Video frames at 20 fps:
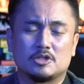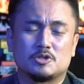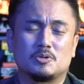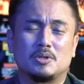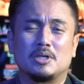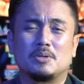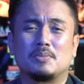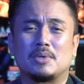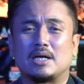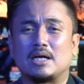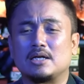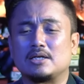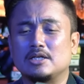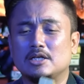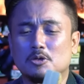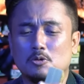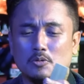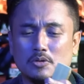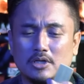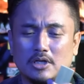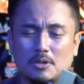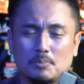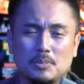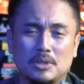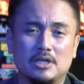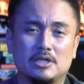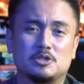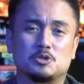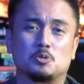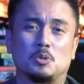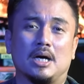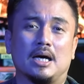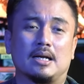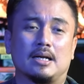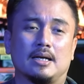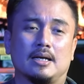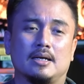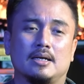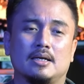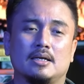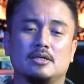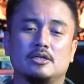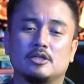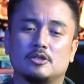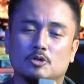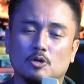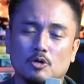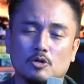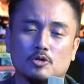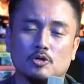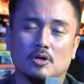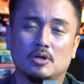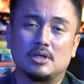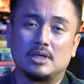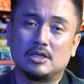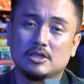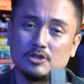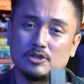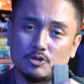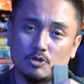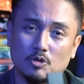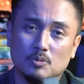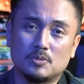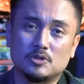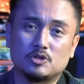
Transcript: Kecuali mereka diikuti ke bilik suara, ditodok dan disuruh